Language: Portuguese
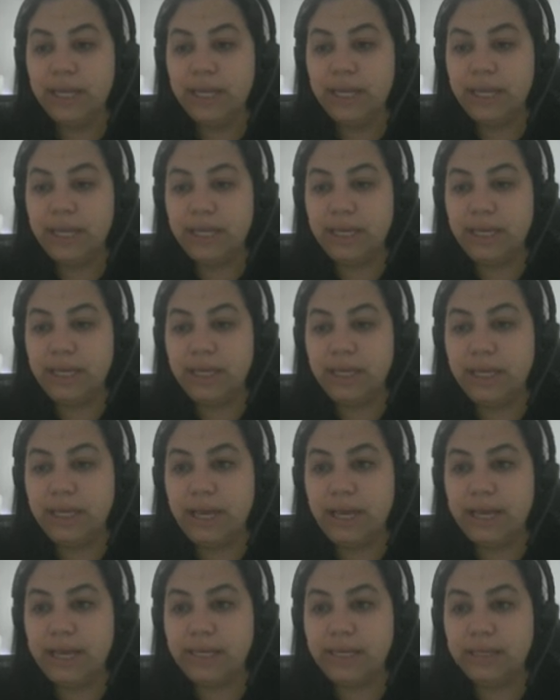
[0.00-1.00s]
E
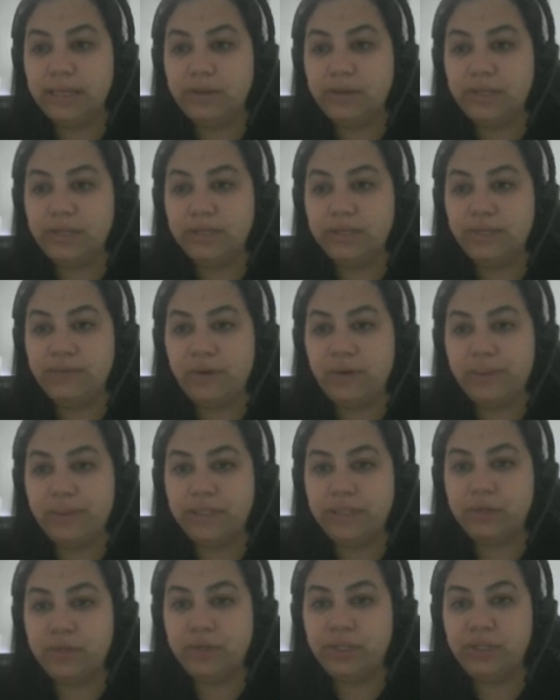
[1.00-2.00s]
aqui estão tá as
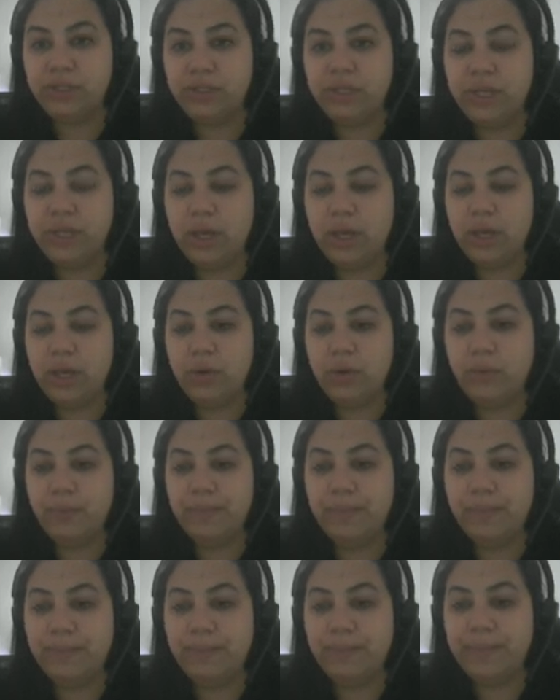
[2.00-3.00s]
informações que eu
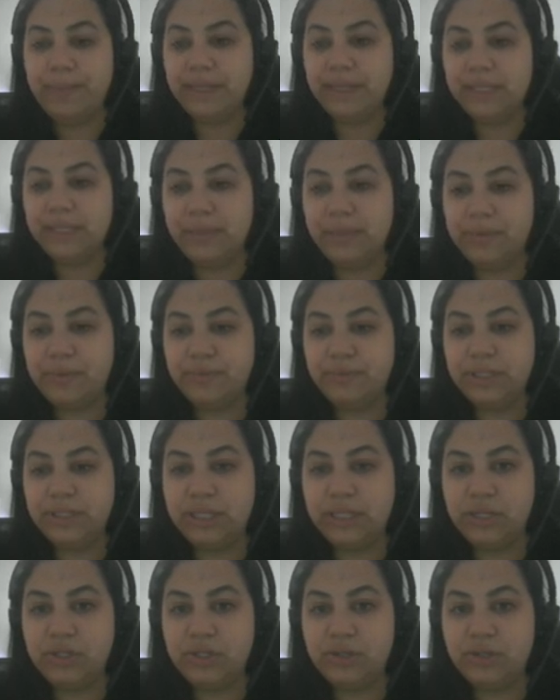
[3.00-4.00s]
passei para
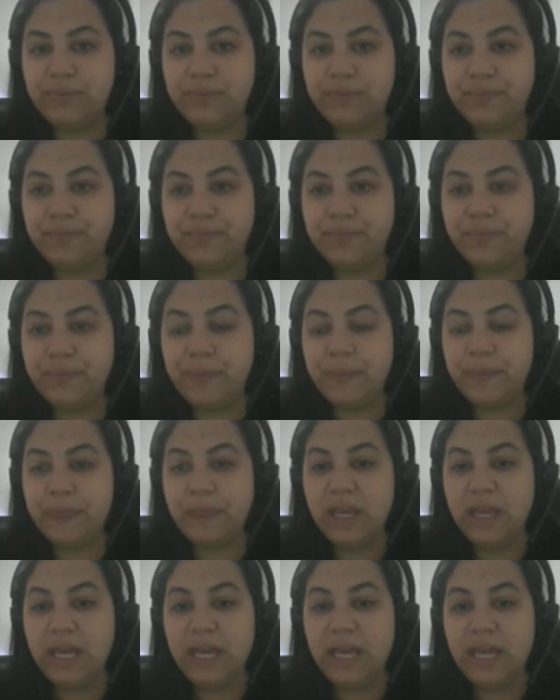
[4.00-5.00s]
vocês.
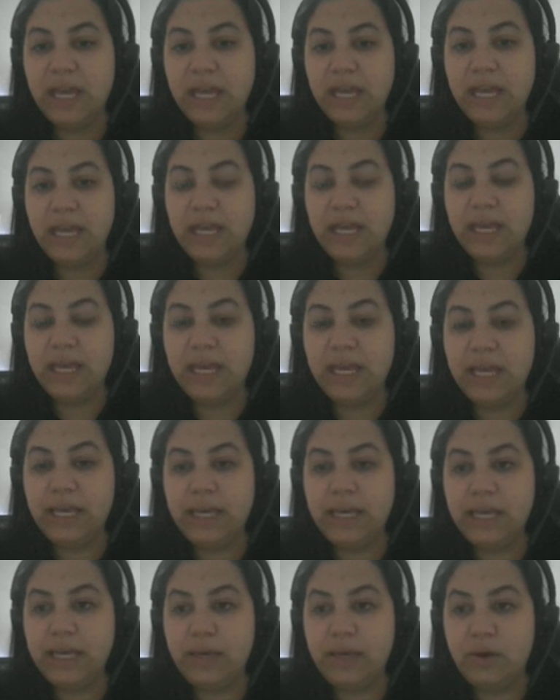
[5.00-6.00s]
E aí
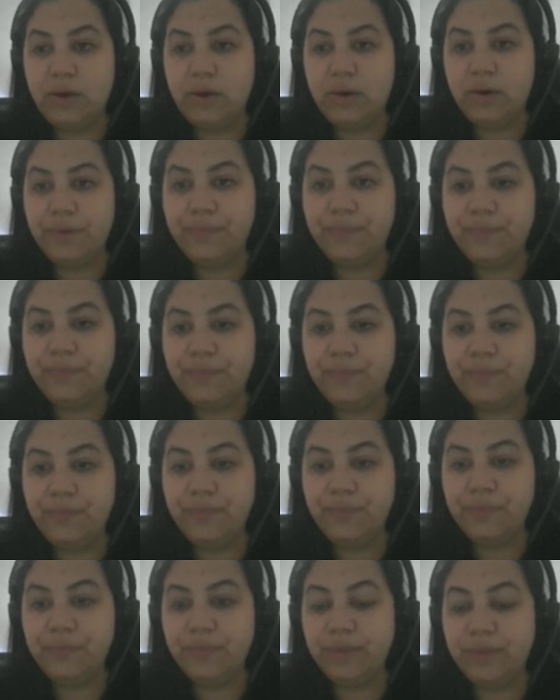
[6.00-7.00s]
aqui, ó,
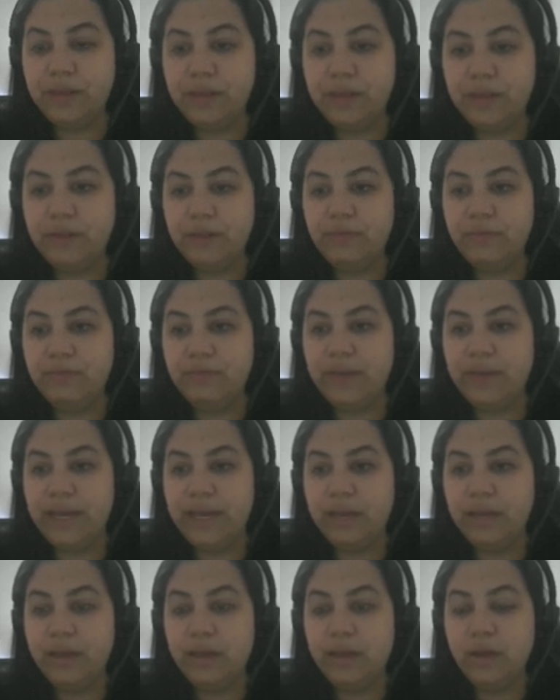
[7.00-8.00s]
vem
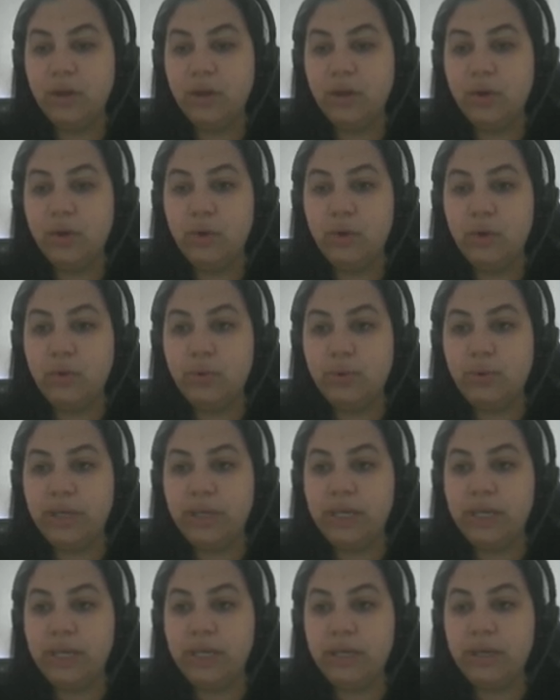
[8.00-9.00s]
o
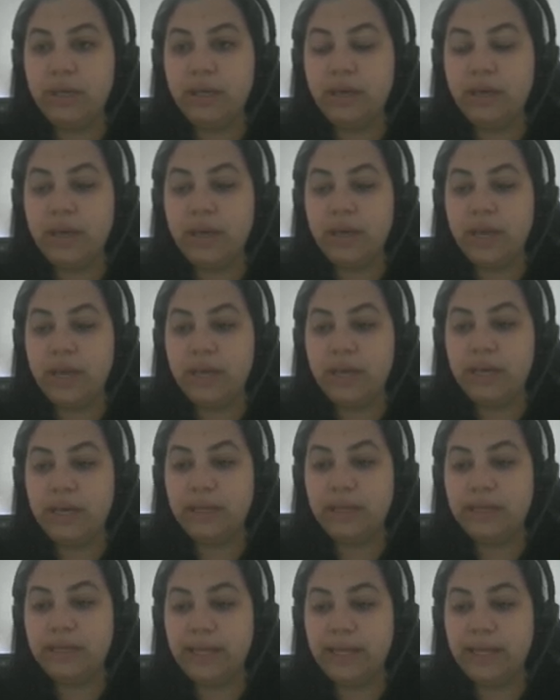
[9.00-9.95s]
que está é, tá